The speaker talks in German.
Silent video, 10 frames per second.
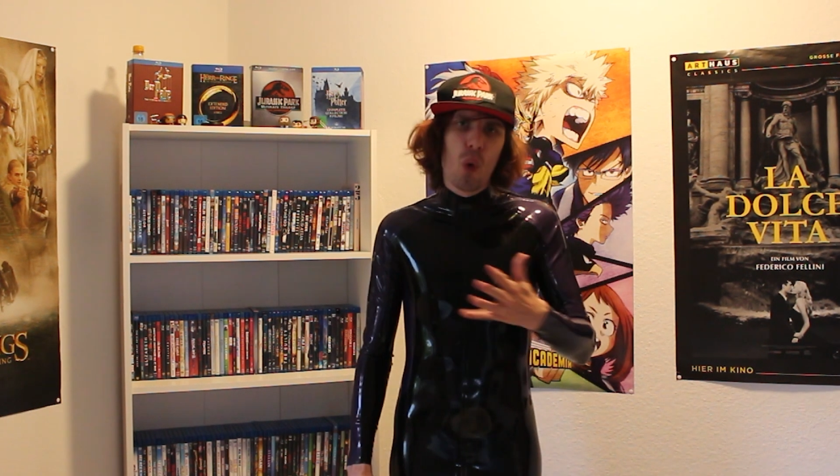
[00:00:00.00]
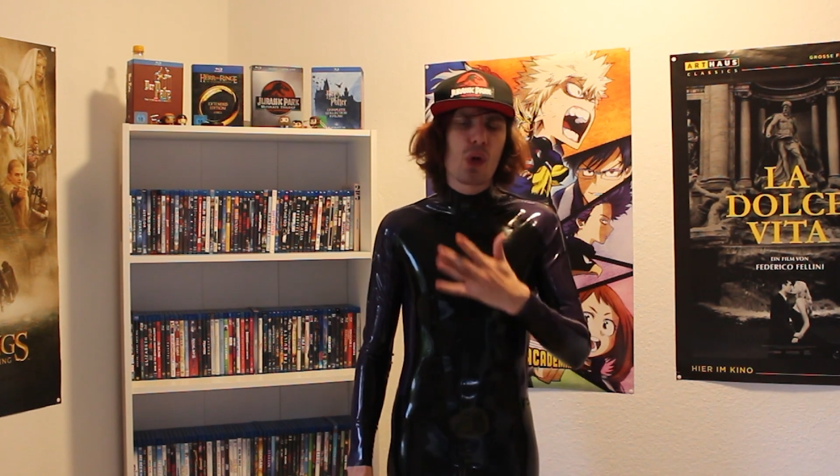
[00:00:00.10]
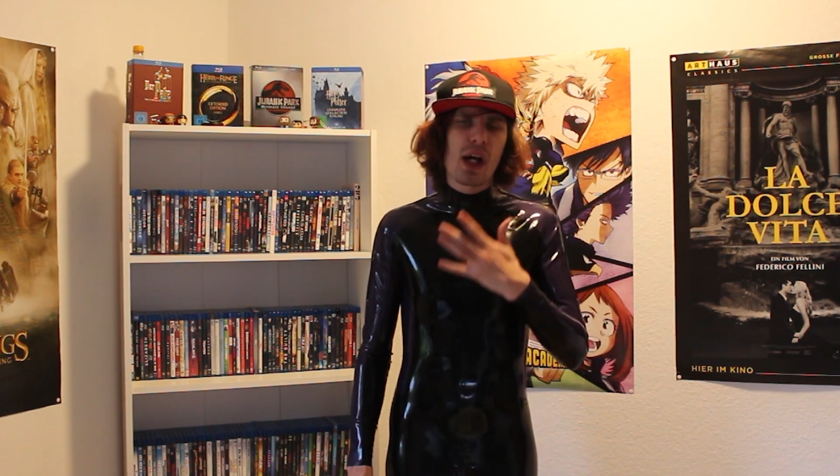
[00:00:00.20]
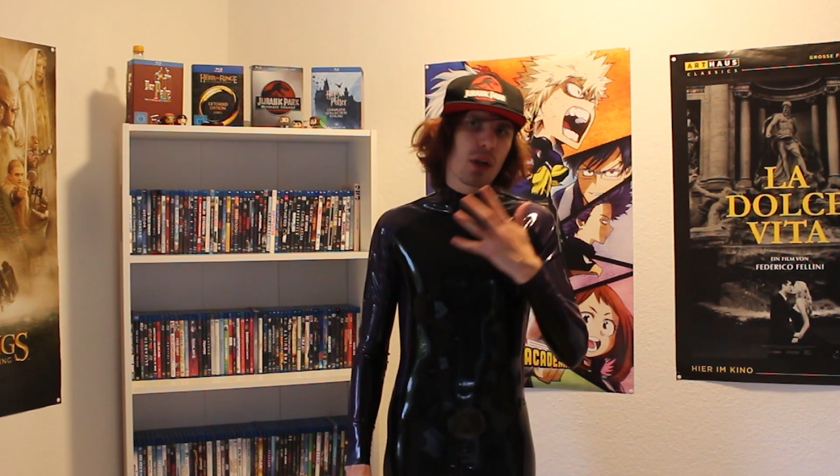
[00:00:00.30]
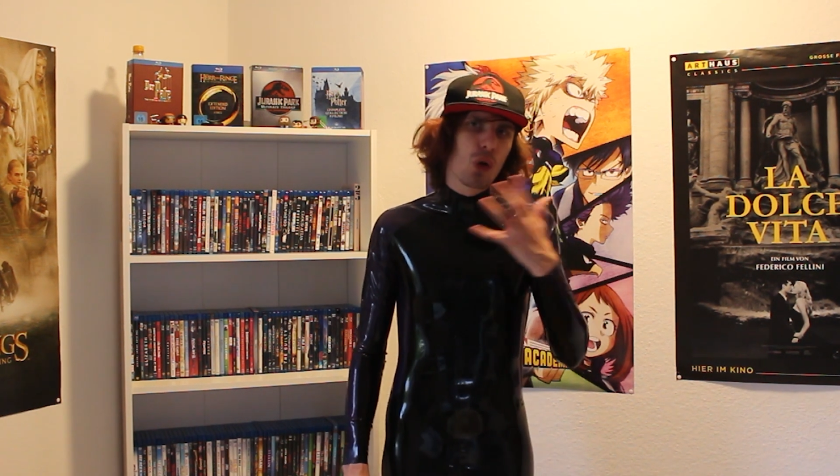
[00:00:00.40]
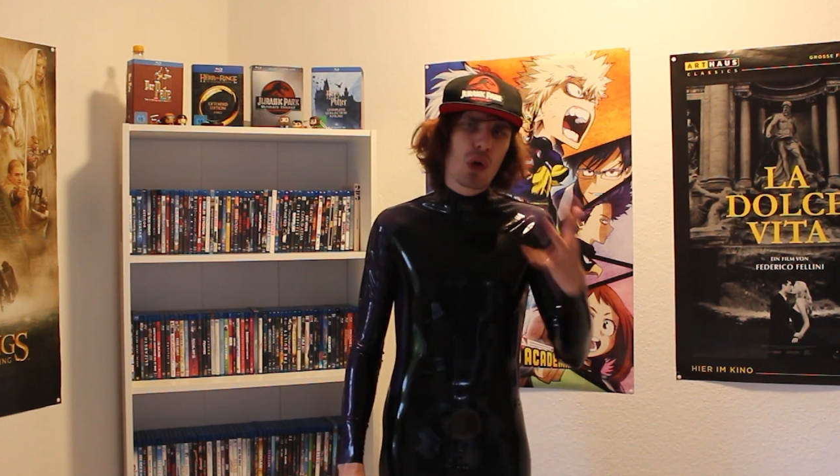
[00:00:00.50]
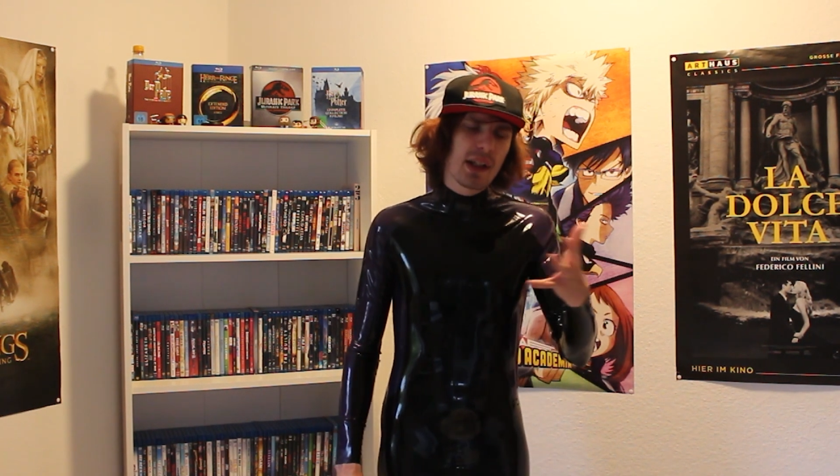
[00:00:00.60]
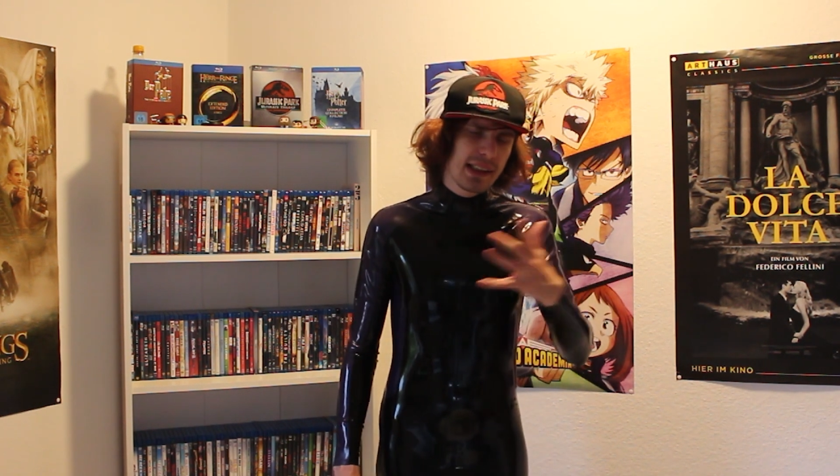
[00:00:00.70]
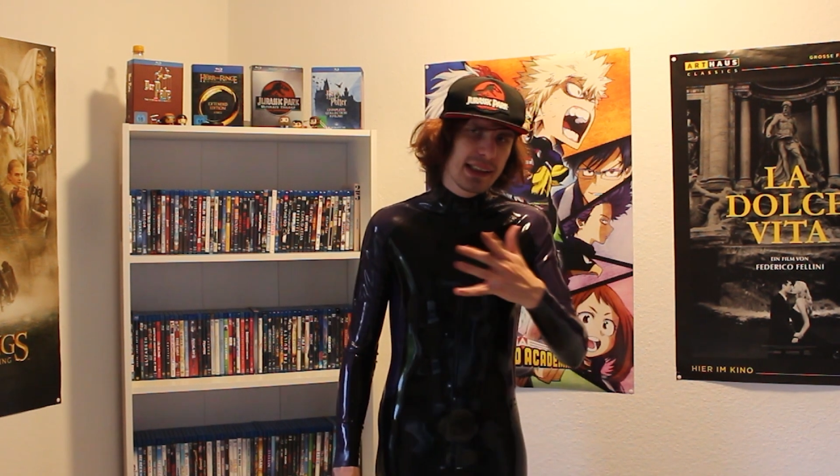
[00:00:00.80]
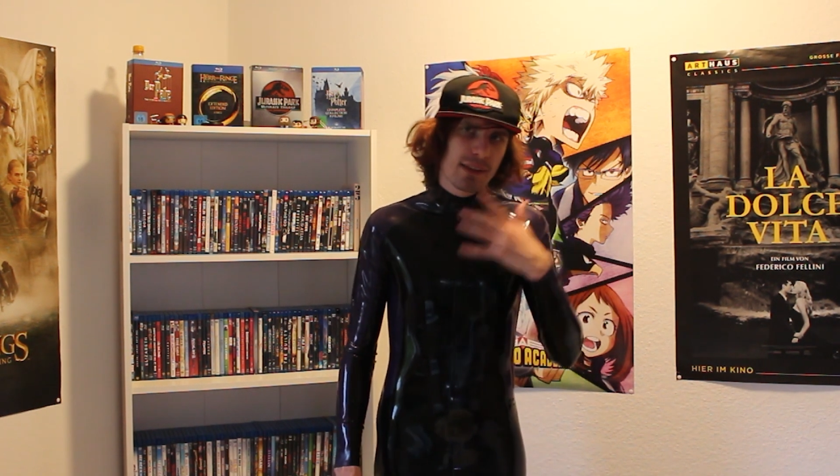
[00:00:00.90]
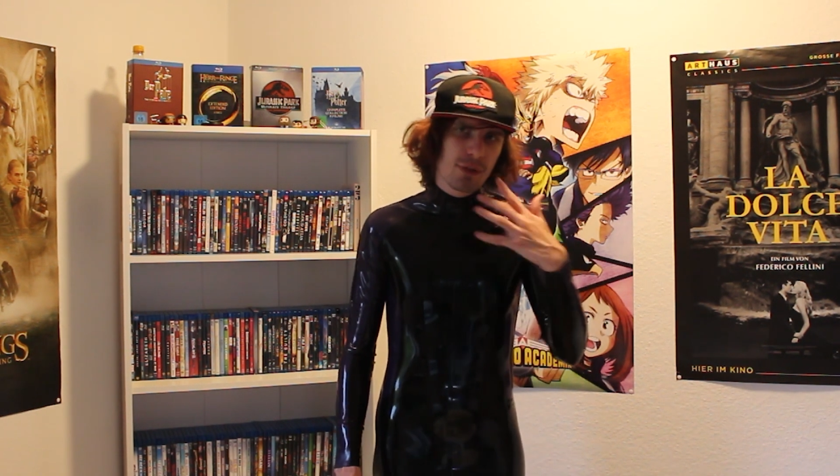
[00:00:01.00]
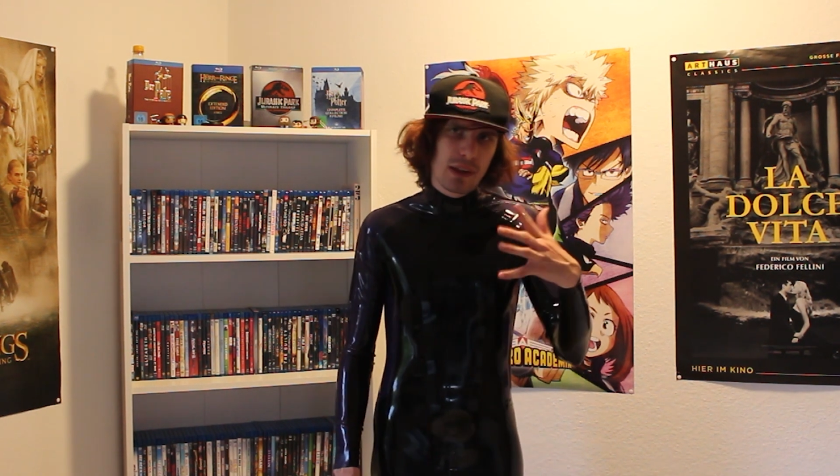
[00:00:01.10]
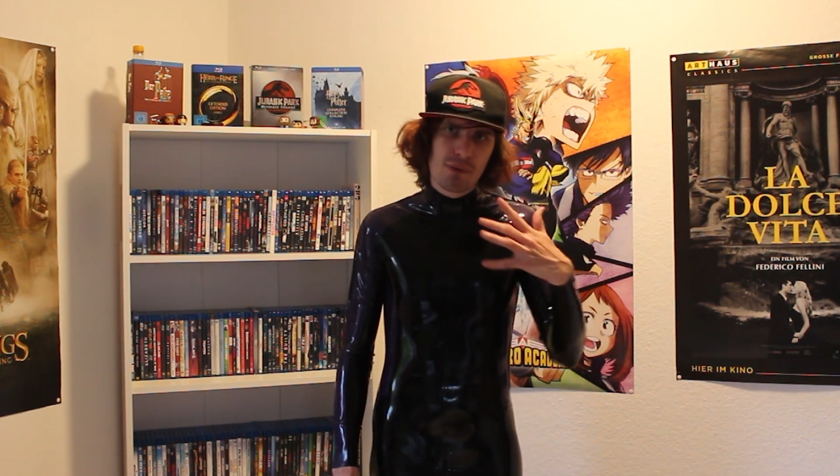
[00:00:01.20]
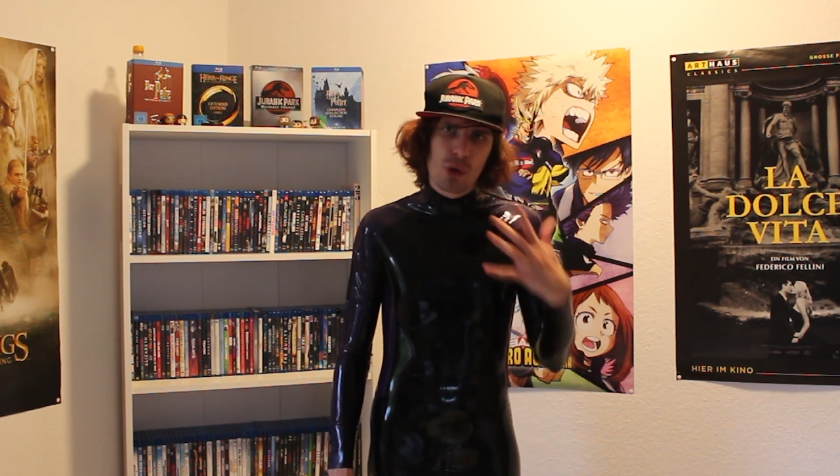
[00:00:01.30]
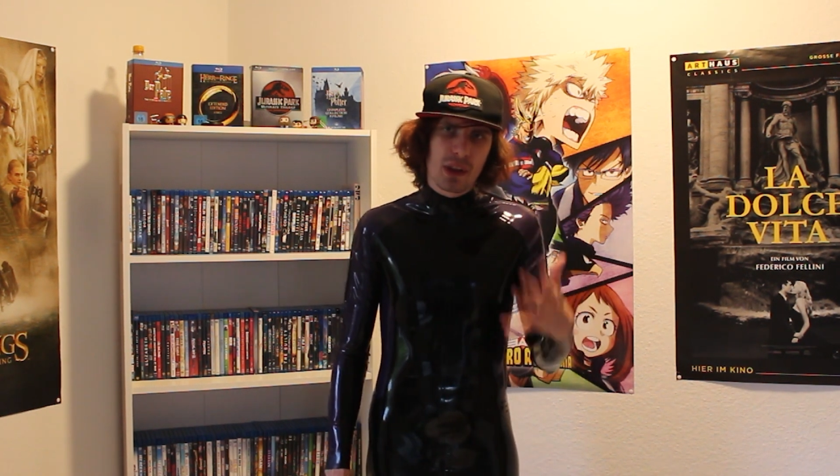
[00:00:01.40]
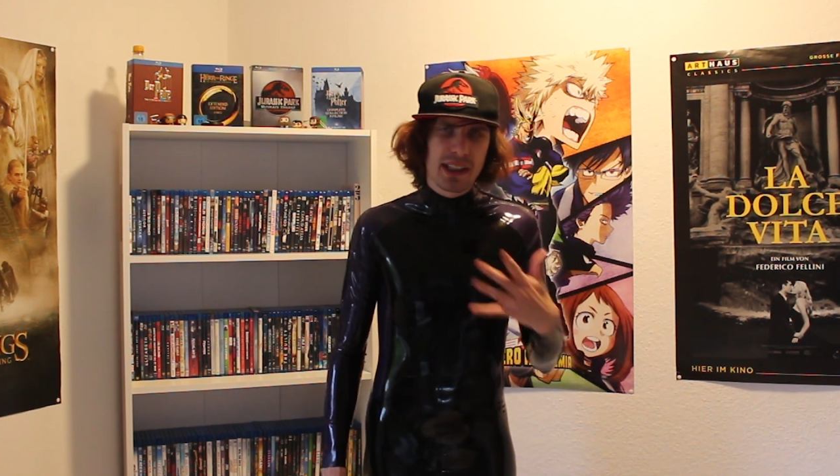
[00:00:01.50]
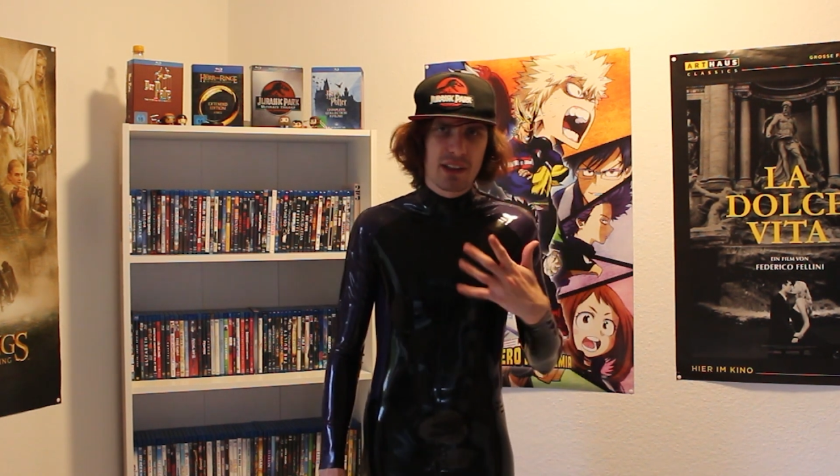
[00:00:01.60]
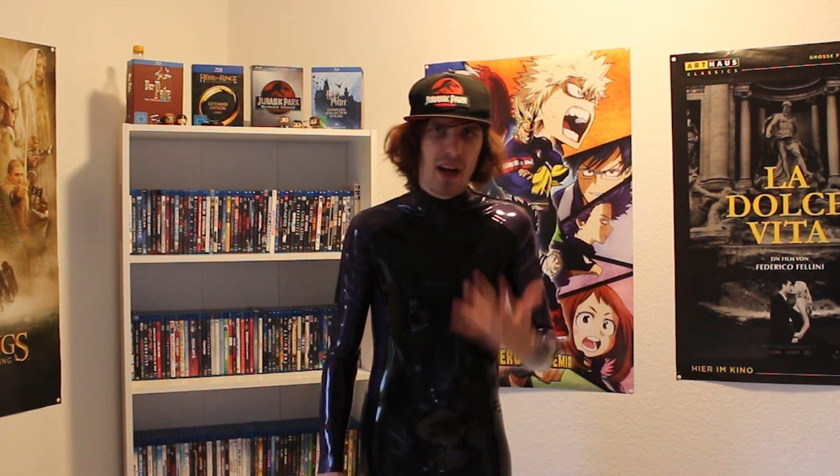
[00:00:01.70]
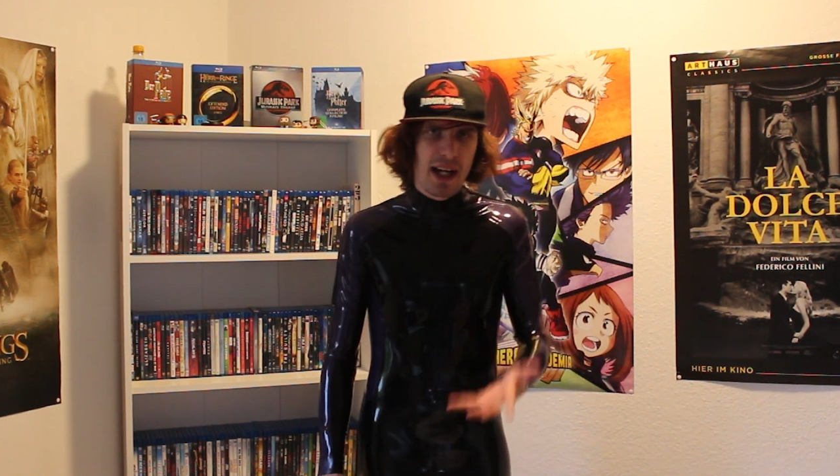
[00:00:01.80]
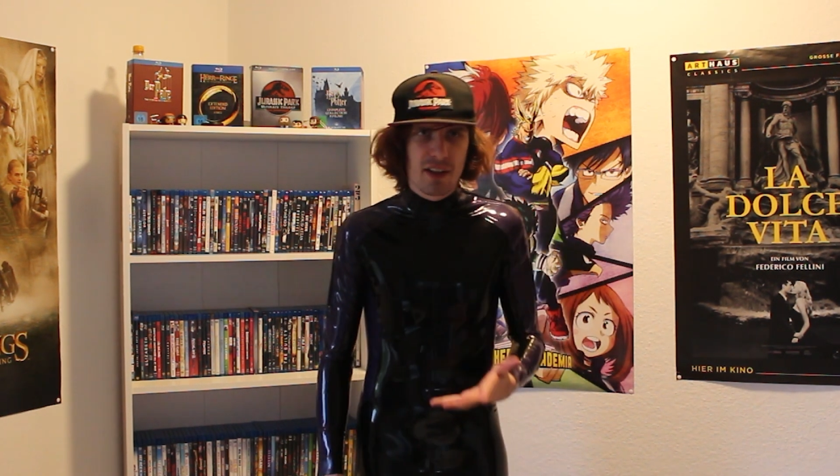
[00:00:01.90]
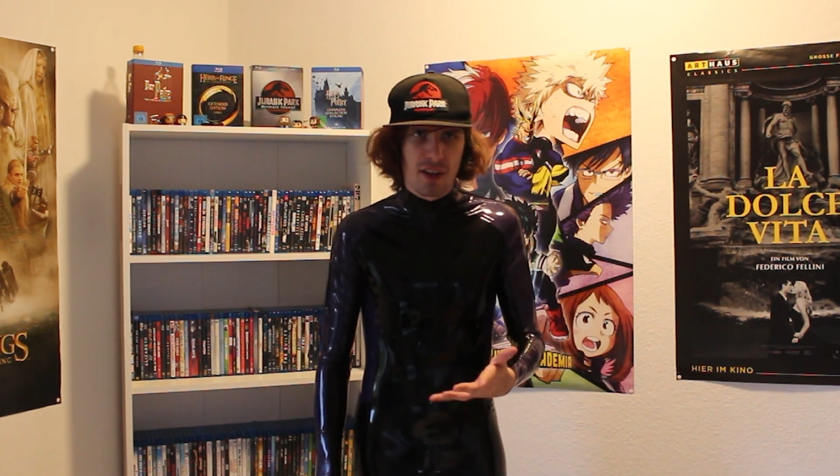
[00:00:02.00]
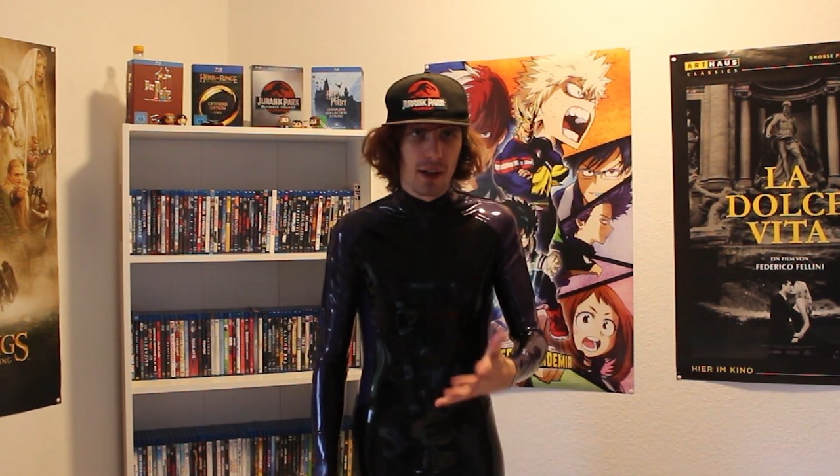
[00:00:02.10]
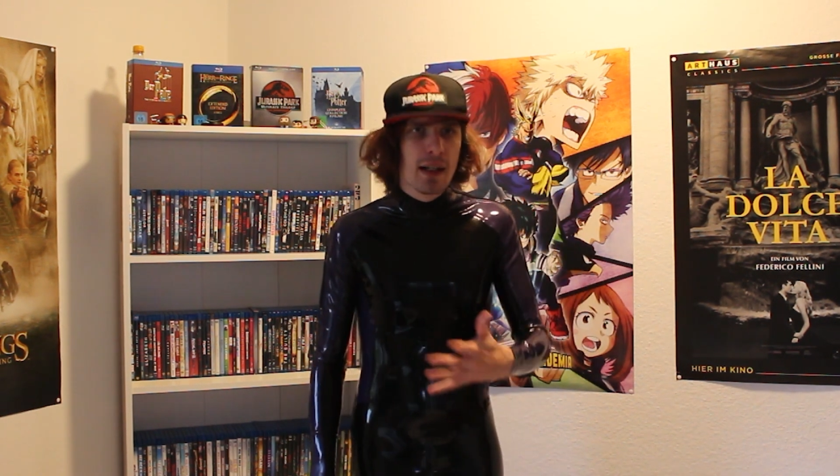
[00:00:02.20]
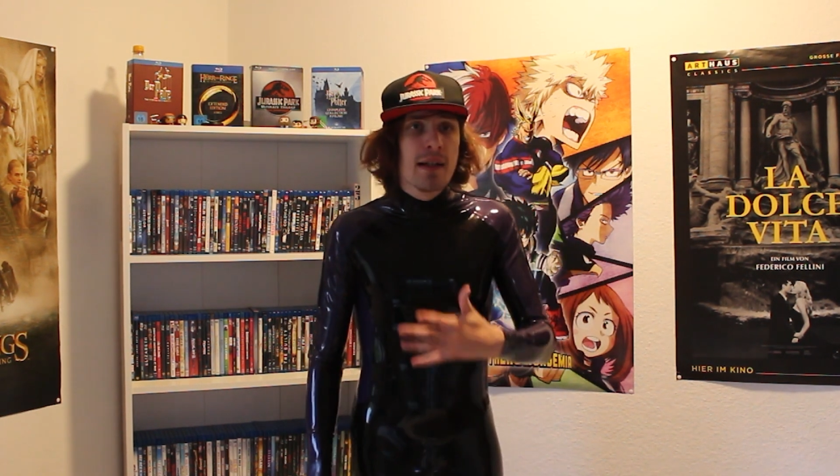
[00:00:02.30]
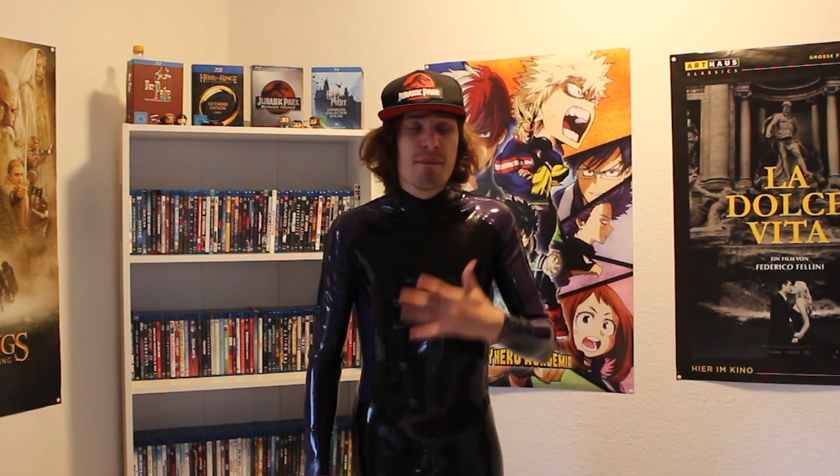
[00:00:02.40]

oder gucke ich diesen Film wirklich weiter?